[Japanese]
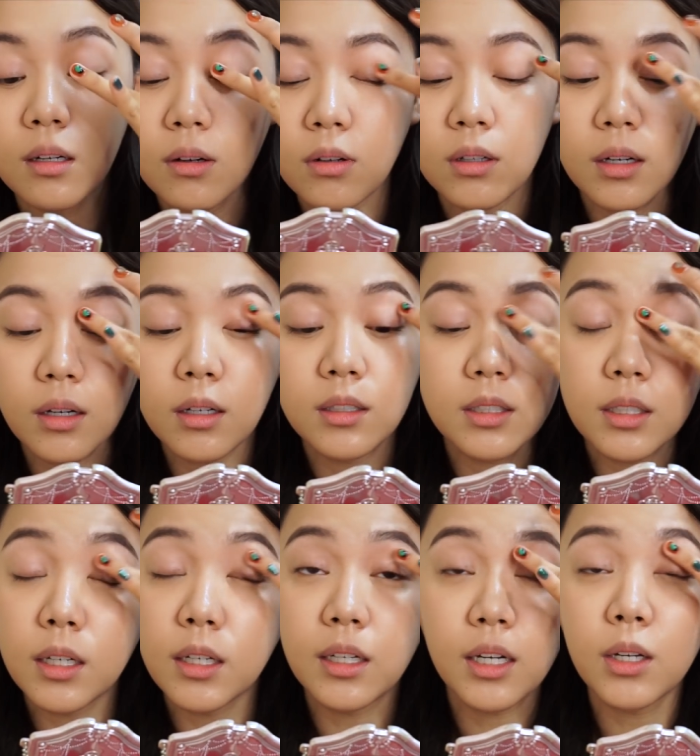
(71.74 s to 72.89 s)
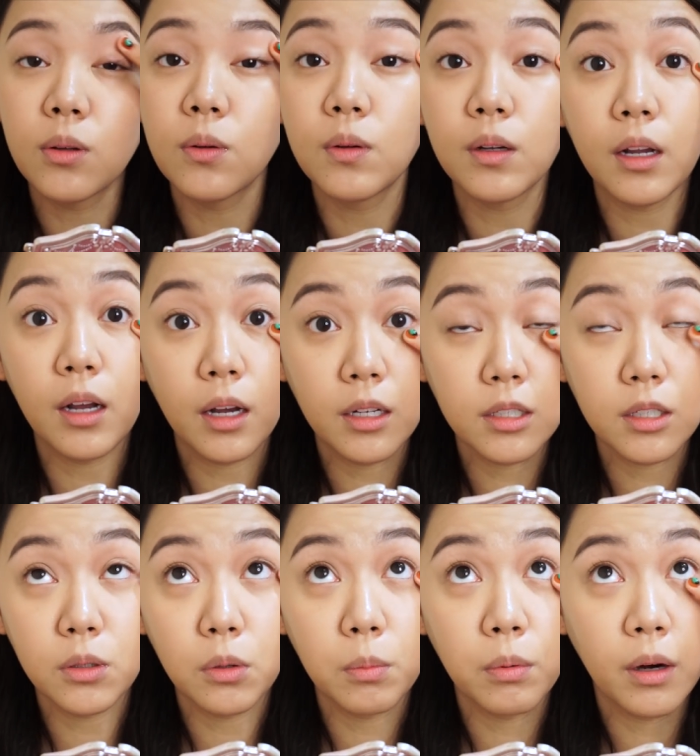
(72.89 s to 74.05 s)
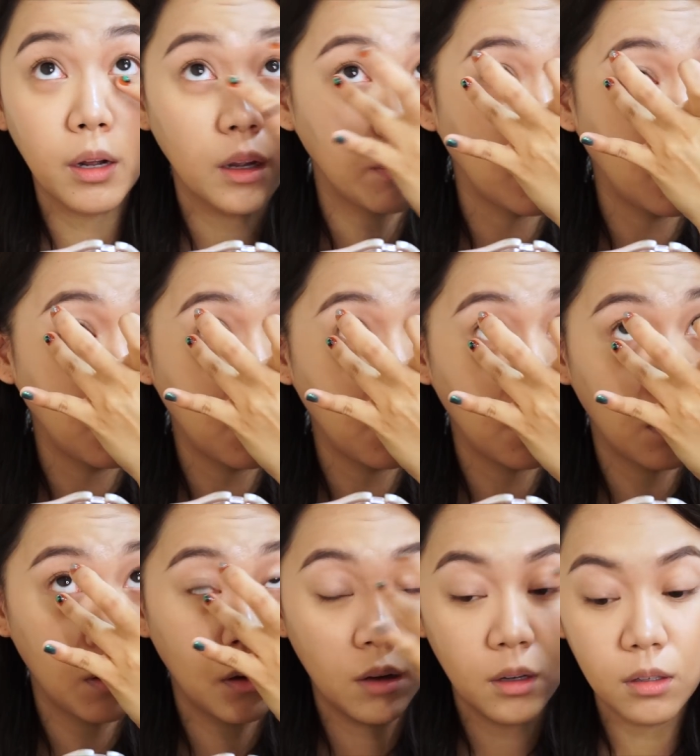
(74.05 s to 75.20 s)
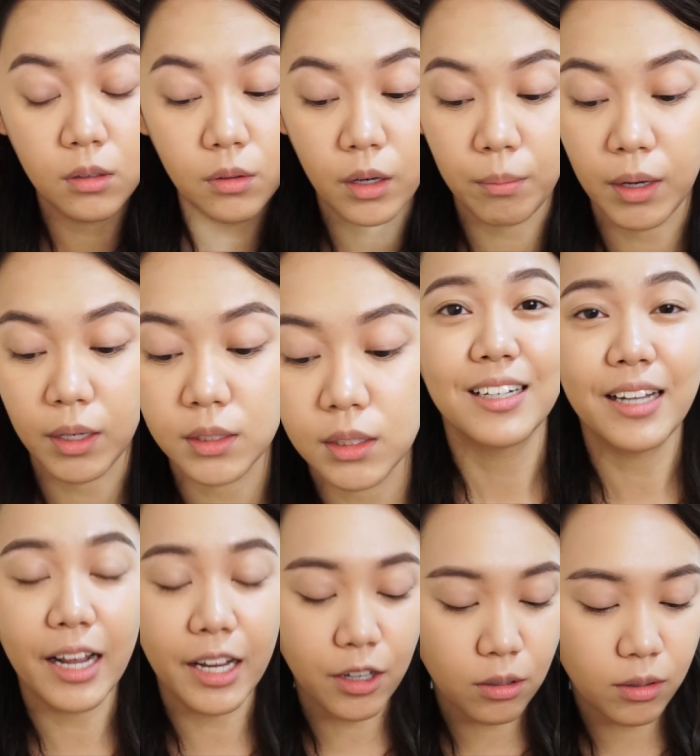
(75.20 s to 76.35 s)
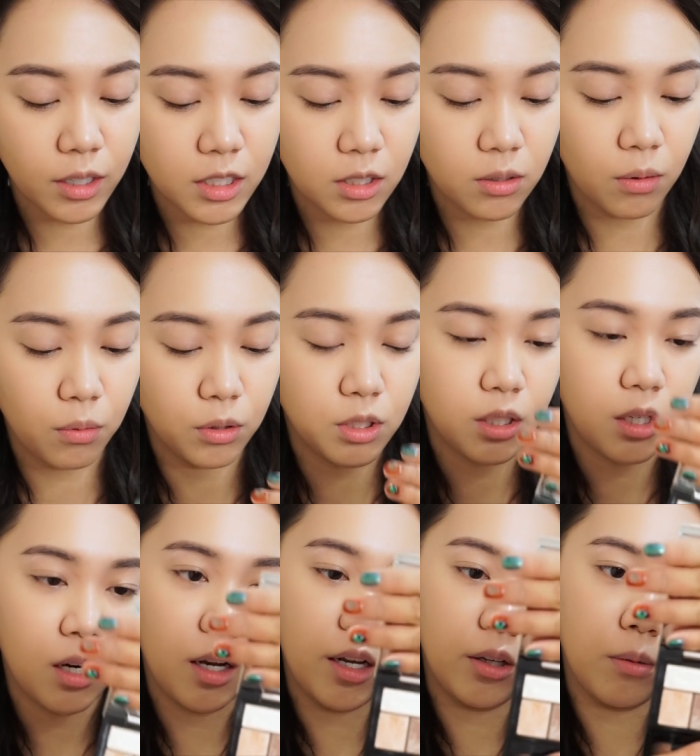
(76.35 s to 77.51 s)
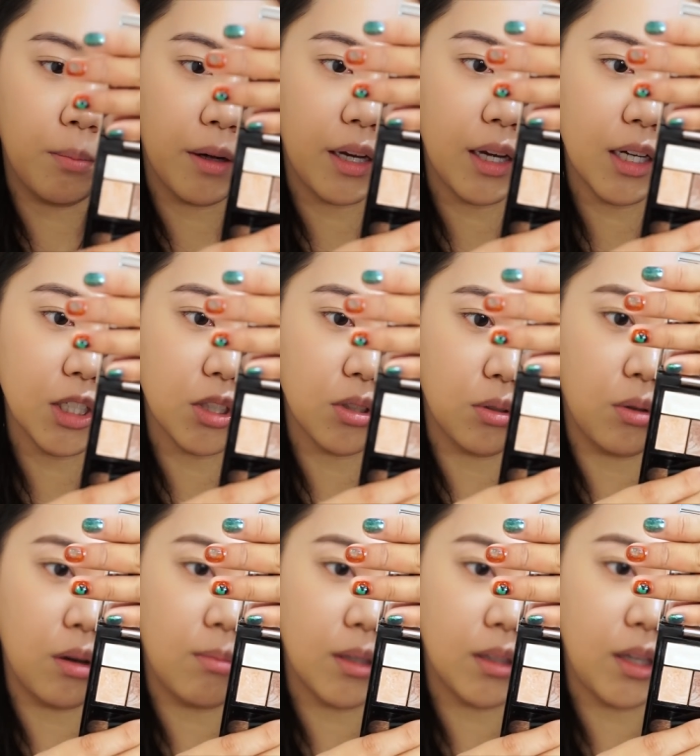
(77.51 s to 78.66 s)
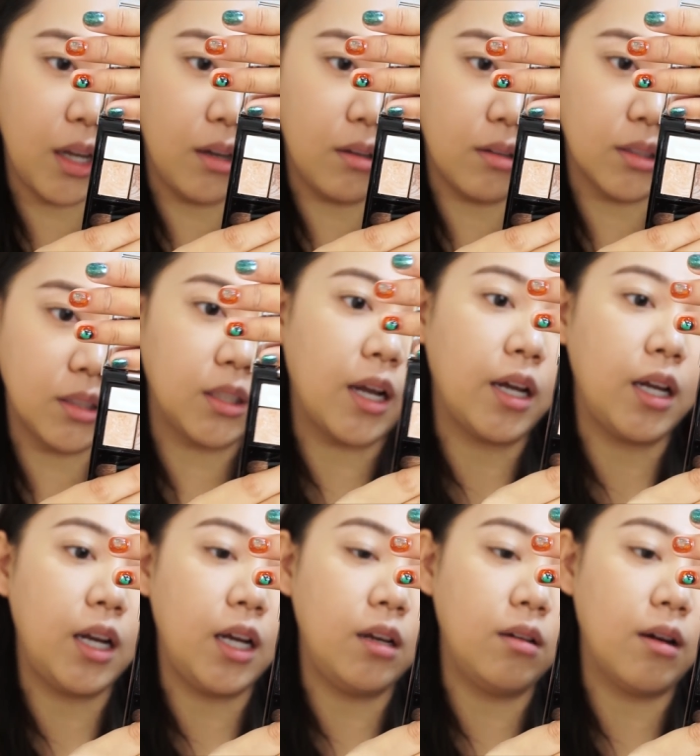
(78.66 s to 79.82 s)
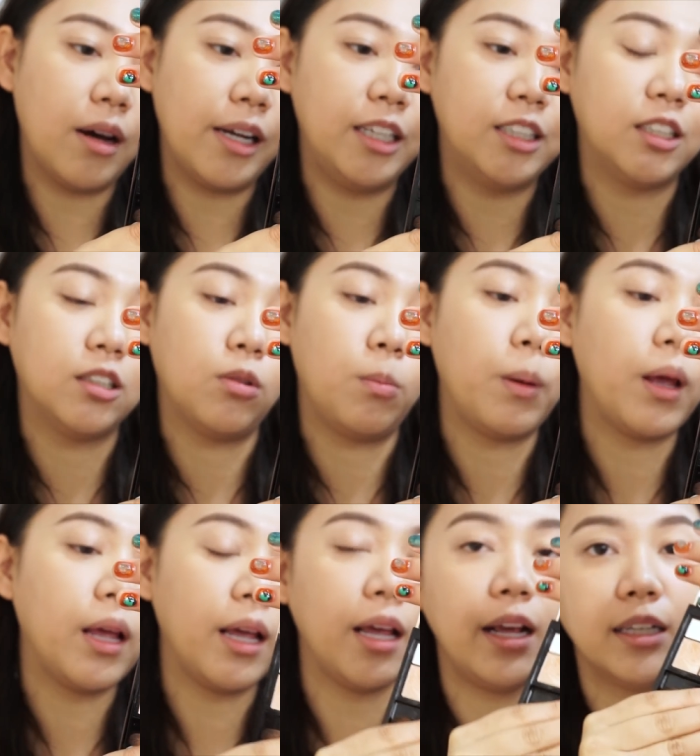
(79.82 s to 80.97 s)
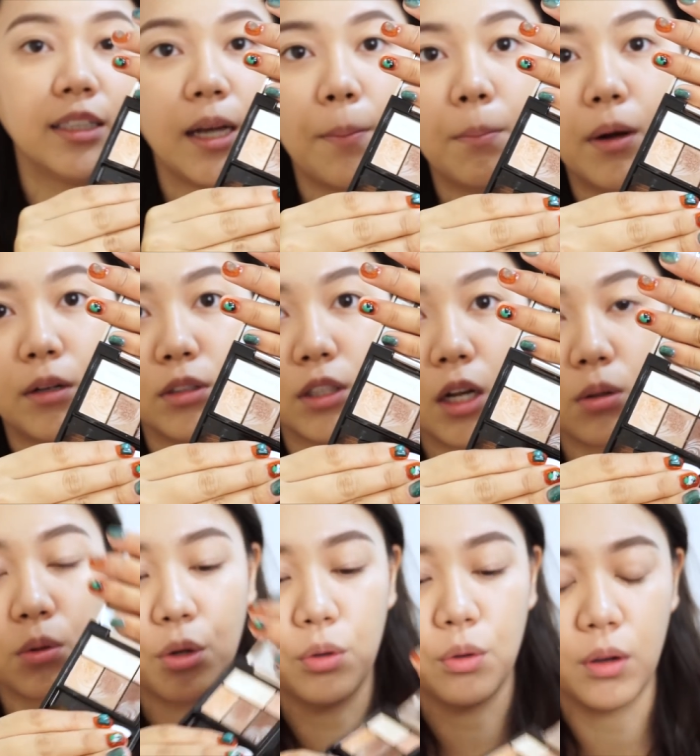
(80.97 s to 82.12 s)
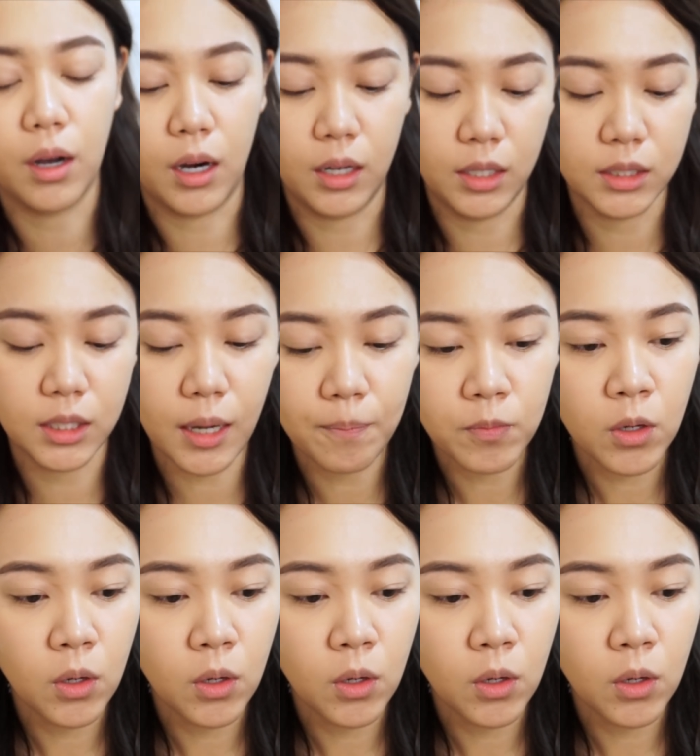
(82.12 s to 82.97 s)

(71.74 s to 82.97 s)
こんな感じで適当にアイシャドウプライマーを塗ります。で、今日のアイシャドウはこちら、えー、と、マキアージュのドラマティックスタイリングアイズの BE303 というカラーですね。